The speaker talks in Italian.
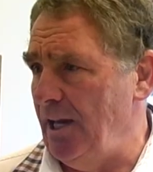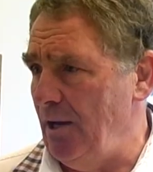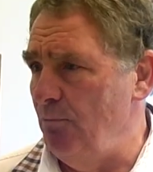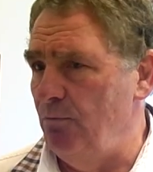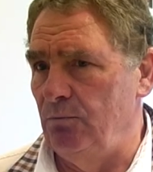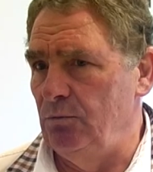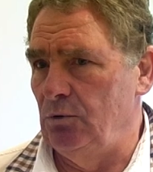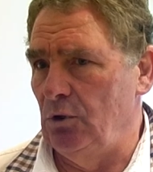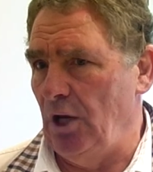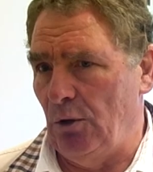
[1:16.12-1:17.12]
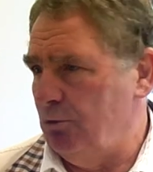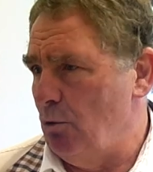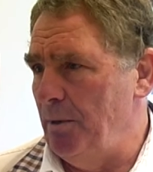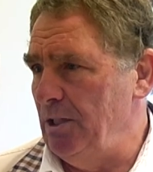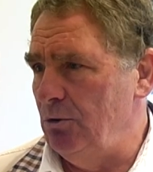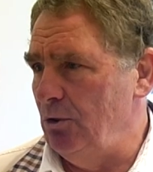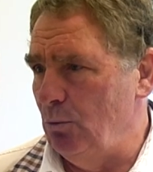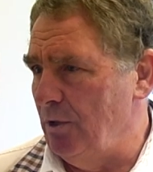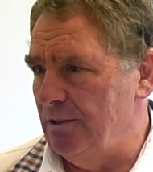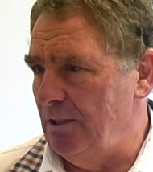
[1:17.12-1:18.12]
che è, un, che è un strumento
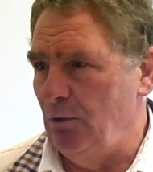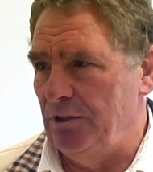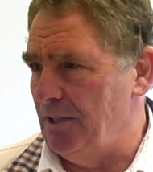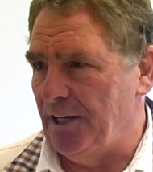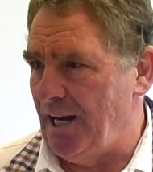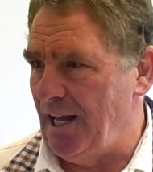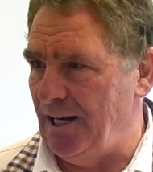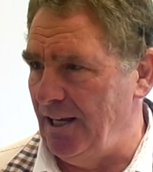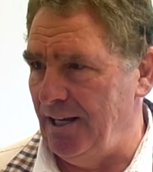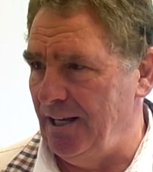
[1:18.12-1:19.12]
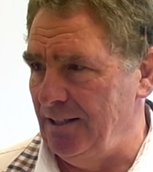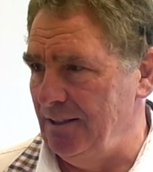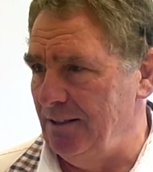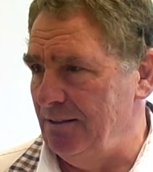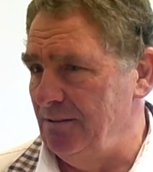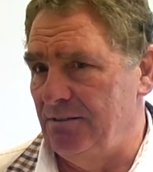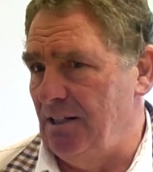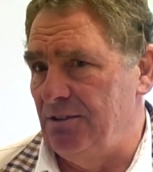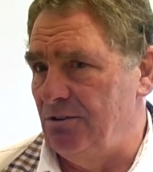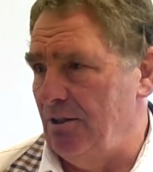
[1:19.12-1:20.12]
educativo internazionale integrale in,
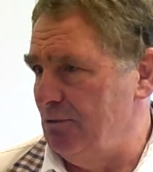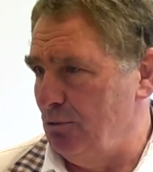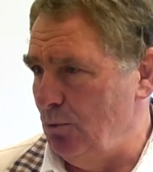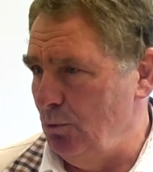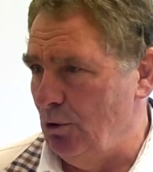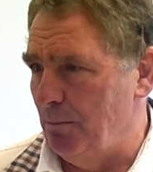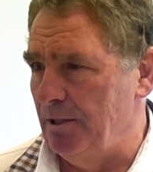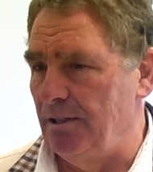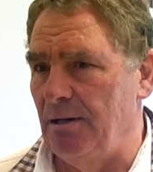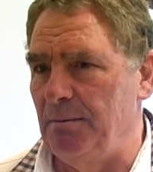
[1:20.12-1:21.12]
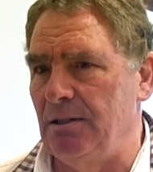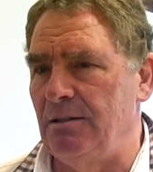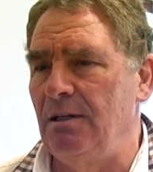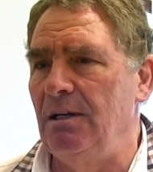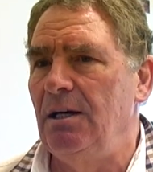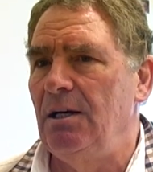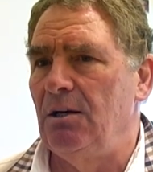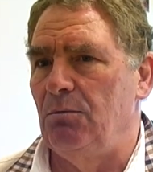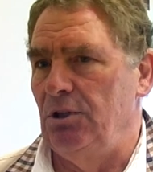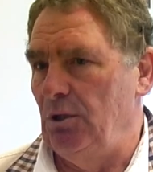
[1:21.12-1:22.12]
senso assoluto praticamente.
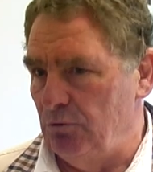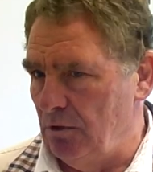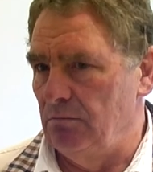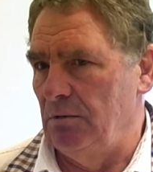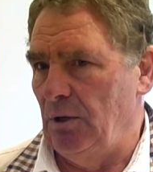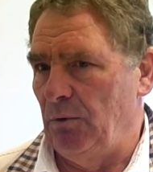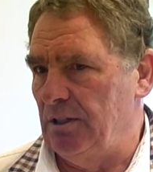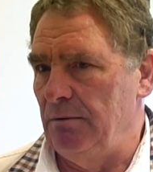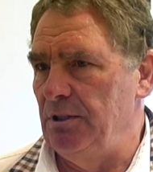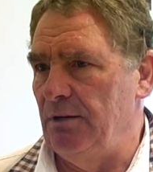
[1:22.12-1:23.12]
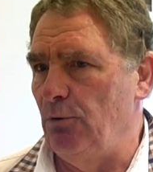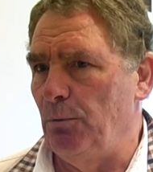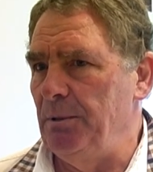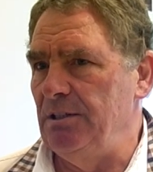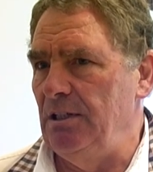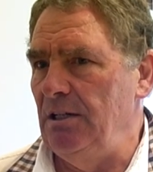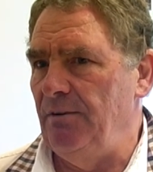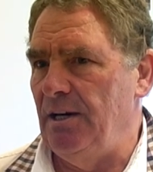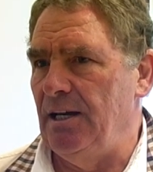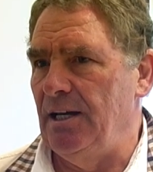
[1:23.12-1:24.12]
Quindi è un'attività
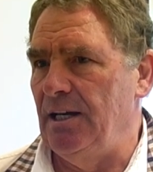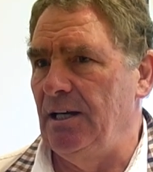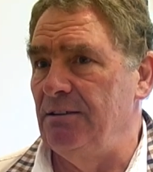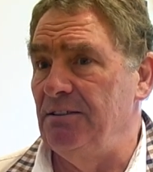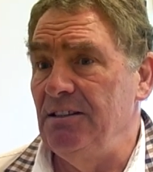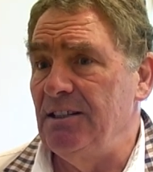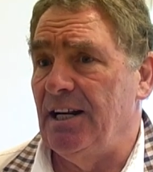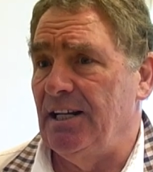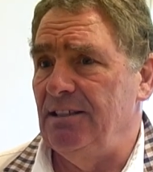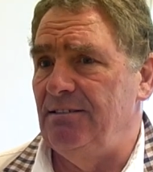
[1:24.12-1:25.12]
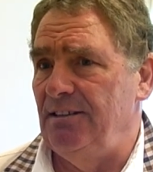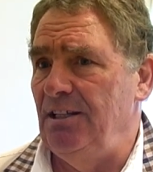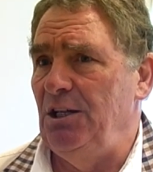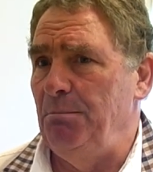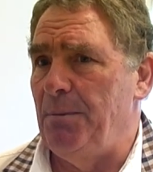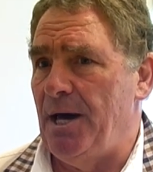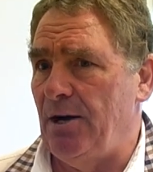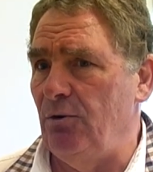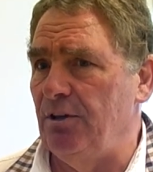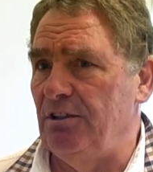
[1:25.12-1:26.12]
formativa e sin da ragazzini
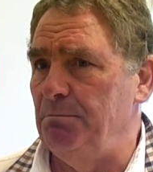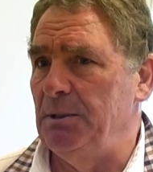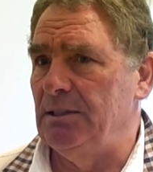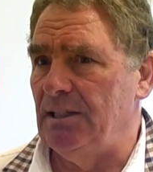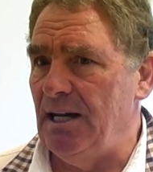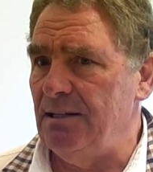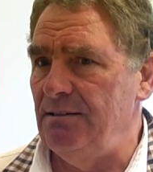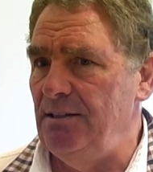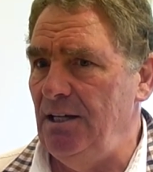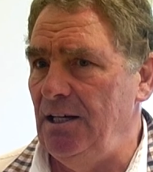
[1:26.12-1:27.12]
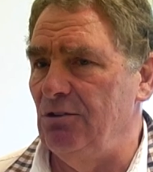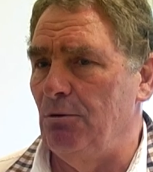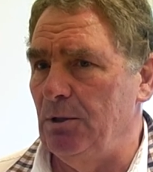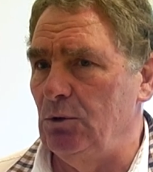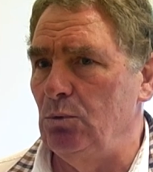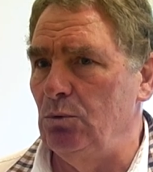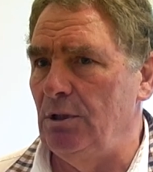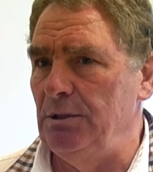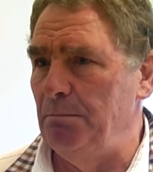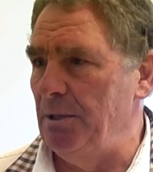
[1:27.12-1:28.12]
imparano a rispettarsi e soprattutto ad
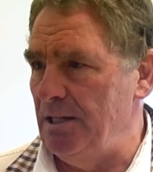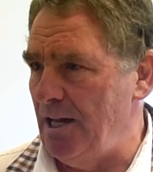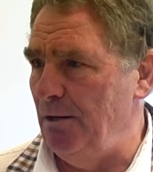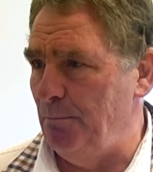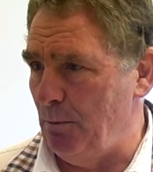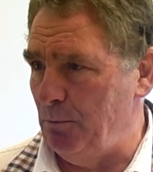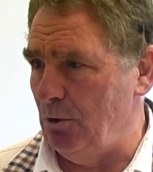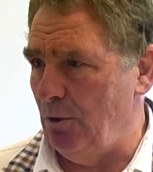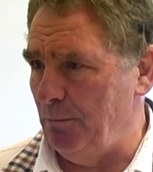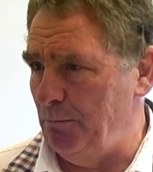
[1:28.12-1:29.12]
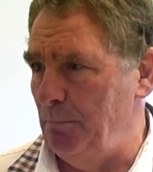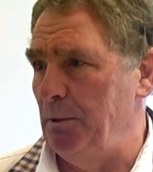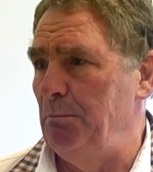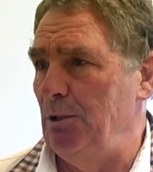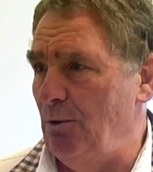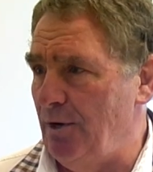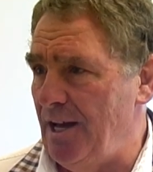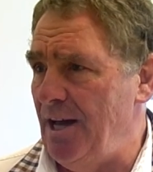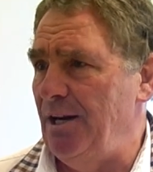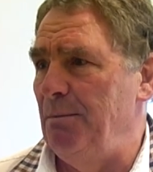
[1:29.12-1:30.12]
impegnare il proprio corpo per
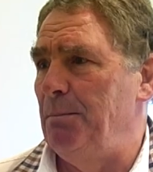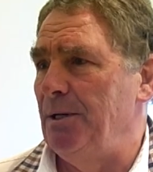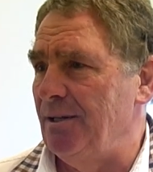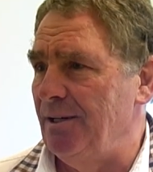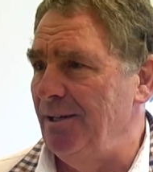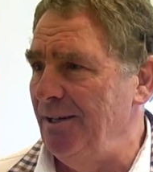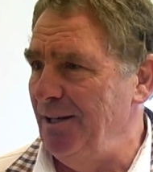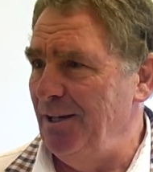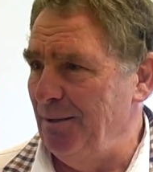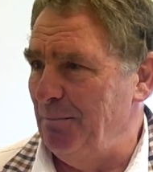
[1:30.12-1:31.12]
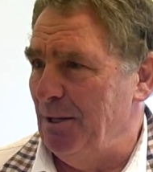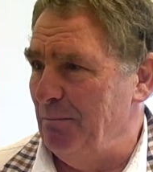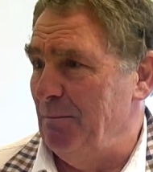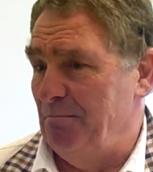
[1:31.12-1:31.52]
migliorare e per, e per,